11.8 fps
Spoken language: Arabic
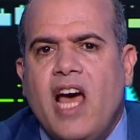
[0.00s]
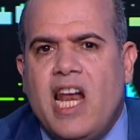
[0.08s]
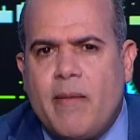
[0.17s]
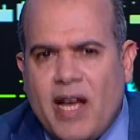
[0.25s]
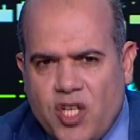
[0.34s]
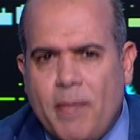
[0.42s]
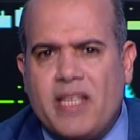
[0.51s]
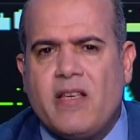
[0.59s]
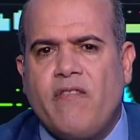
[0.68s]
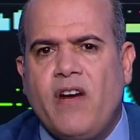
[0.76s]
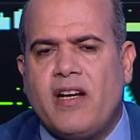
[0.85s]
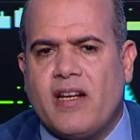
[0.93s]
انما عشان بس
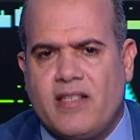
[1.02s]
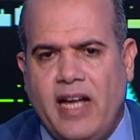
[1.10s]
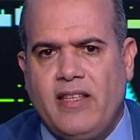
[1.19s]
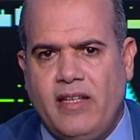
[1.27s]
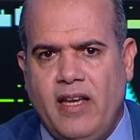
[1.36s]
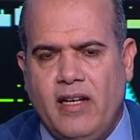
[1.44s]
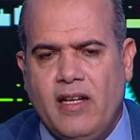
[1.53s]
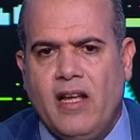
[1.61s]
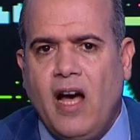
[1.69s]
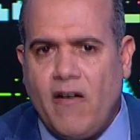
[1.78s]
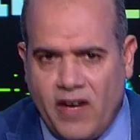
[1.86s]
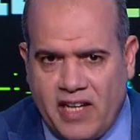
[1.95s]
نفكر في ساعتك يعني
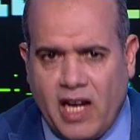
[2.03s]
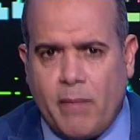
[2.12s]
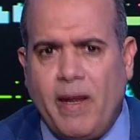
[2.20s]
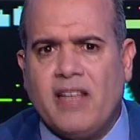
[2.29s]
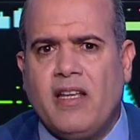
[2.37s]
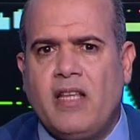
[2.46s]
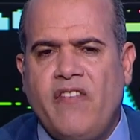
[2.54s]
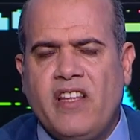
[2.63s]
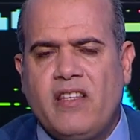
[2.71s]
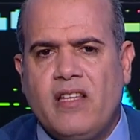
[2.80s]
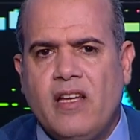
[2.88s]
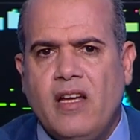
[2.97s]
هنفكرك بعض
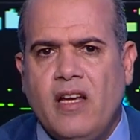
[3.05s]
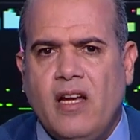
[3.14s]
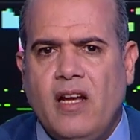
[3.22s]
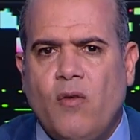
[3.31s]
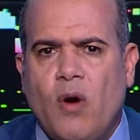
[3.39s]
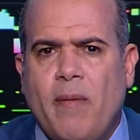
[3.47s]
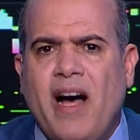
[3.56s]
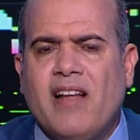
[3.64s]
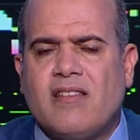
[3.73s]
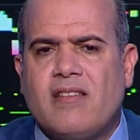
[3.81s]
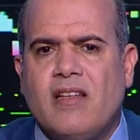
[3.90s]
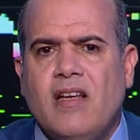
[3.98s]
هتافات آه،
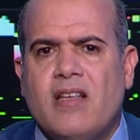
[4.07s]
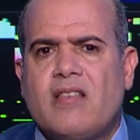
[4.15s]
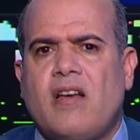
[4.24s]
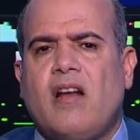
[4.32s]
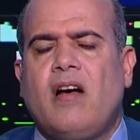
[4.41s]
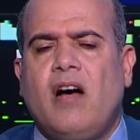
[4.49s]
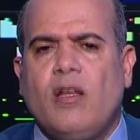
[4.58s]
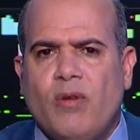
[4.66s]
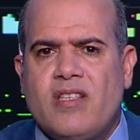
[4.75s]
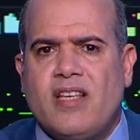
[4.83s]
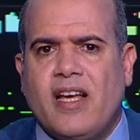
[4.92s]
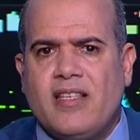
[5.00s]
وبعض الصرخات
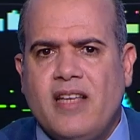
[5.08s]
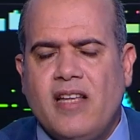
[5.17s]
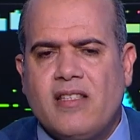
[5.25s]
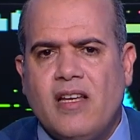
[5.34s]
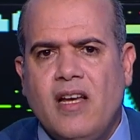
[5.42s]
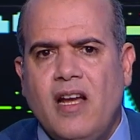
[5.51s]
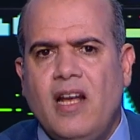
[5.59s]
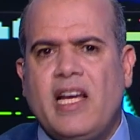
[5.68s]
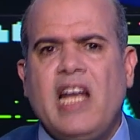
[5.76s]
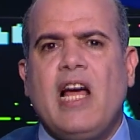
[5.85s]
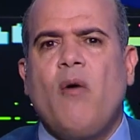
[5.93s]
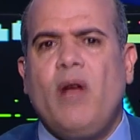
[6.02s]
والاستغاثات اللي
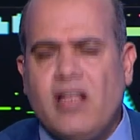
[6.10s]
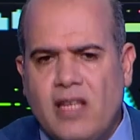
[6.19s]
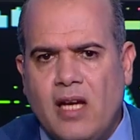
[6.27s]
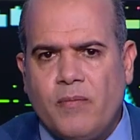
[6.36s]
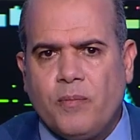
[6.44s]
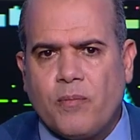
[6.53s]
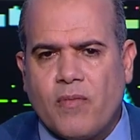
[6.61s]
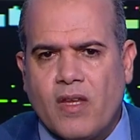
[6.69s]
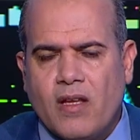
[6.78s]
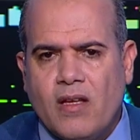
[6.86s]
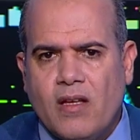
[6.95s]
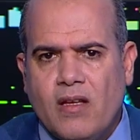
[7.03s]
كان اولادنا
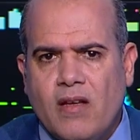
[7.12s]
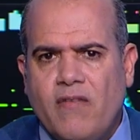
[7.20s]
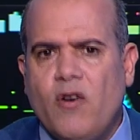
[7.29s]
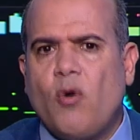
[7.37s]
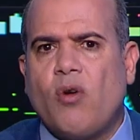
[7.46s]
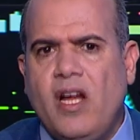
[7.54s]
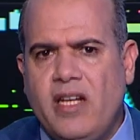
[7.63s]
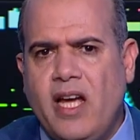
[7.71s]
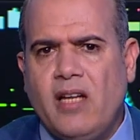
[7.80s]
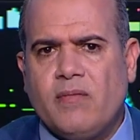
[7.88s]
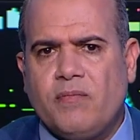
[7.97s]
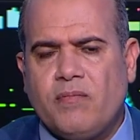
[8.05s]
في اوكرانيا